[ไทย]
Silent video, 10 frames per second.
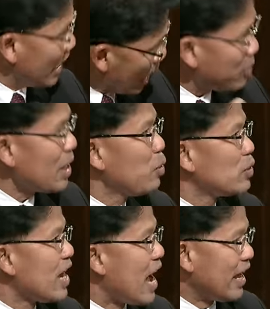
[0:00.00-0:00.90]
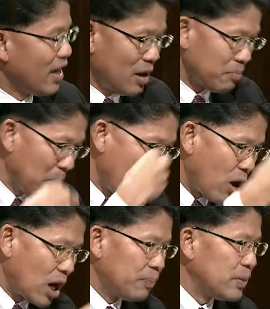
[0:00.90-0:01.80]
เราไม่ใช่ผู้เสียหายไปบอ
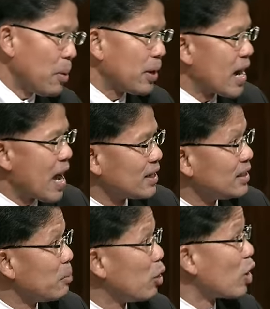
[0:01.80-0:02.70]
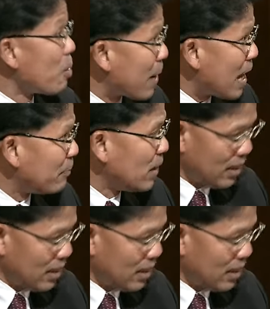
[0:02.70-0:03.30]
กกับเจ้าพนักงานคือตำรวจกองปราบ